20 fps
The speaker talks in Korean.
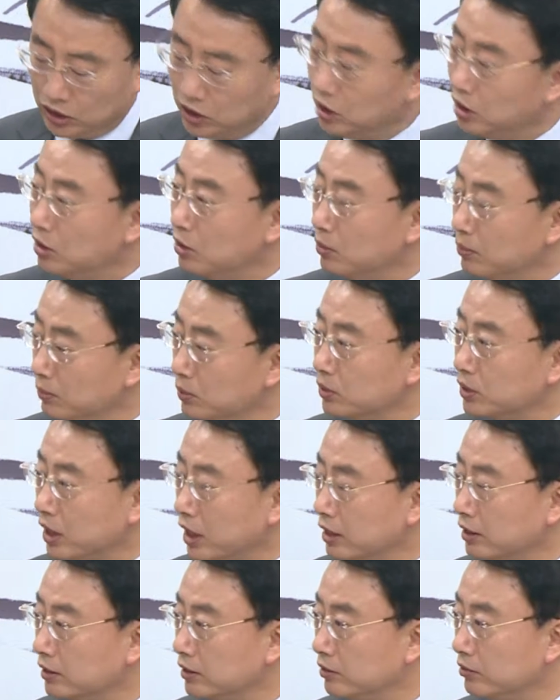진로
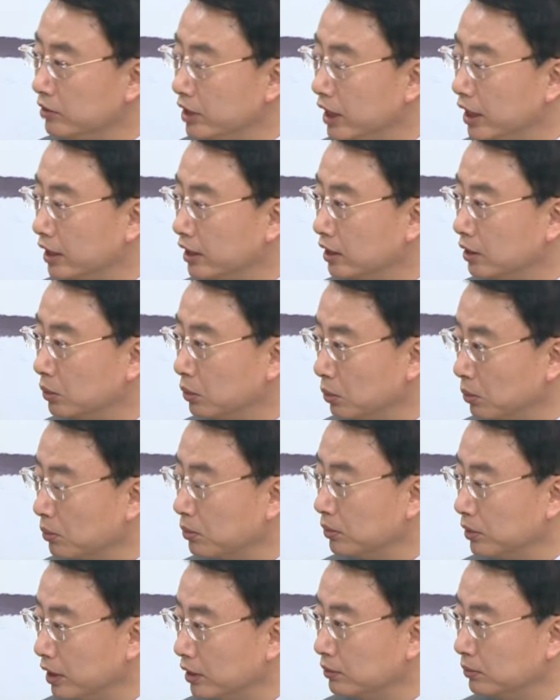모색을 위한
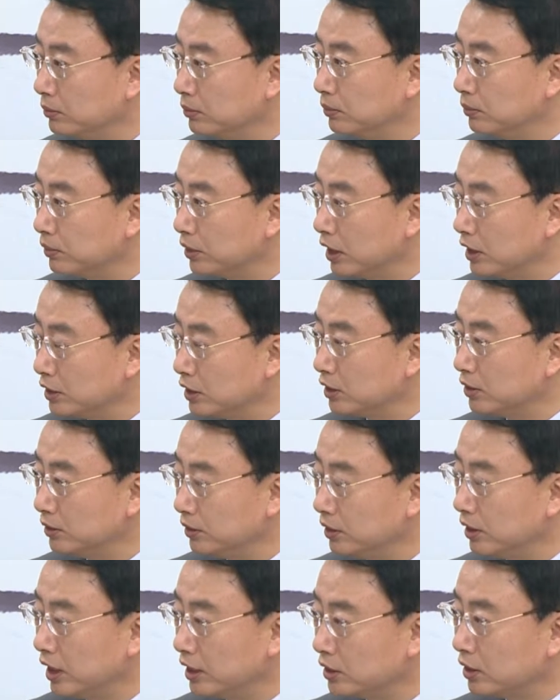토론회도
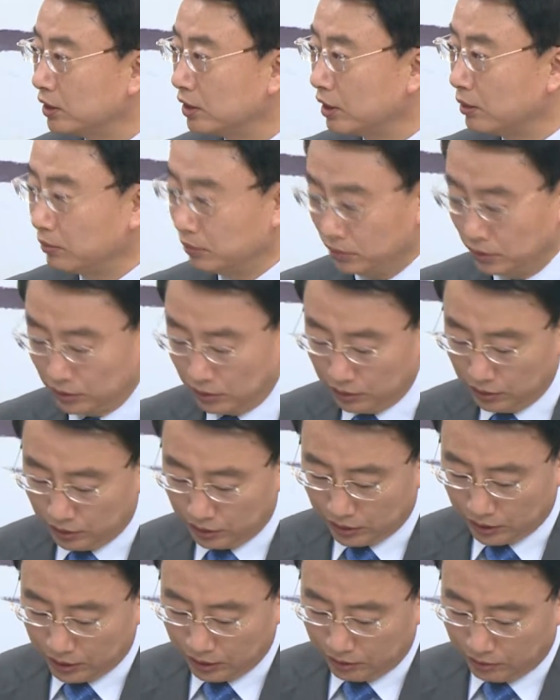개최를 하셨다고
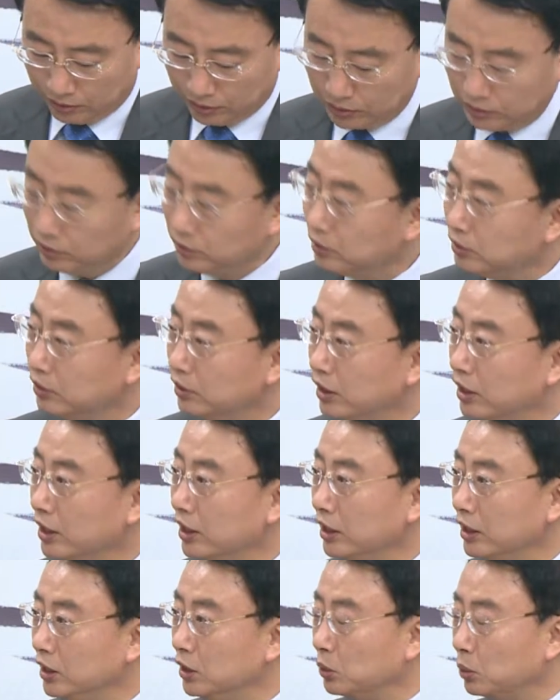들었는데요. 그
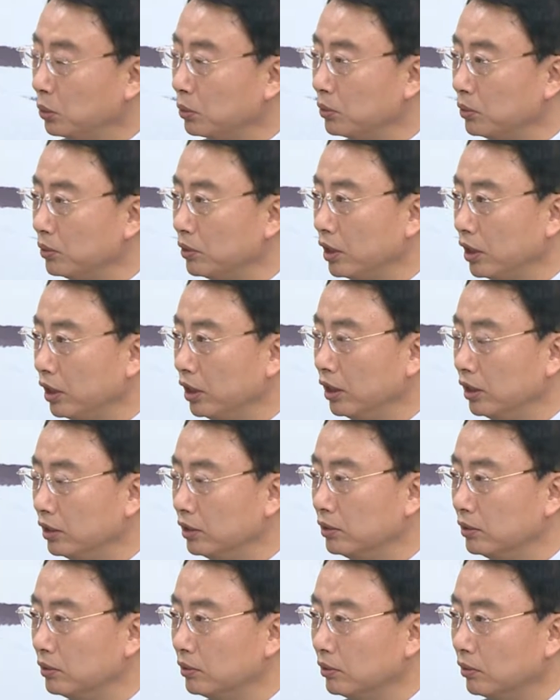이
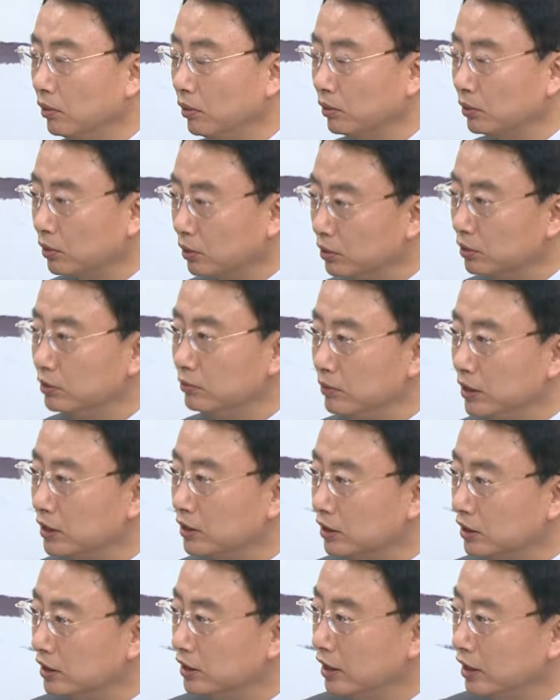토론회는 어떤
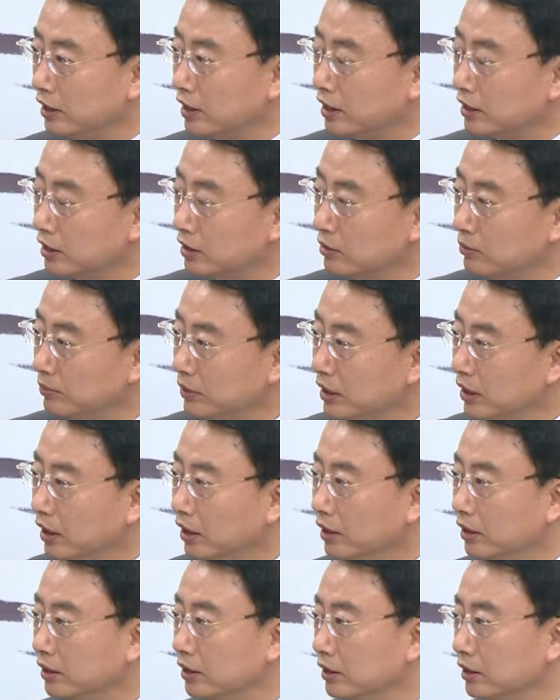의미에서 진행을 하신 겁니까?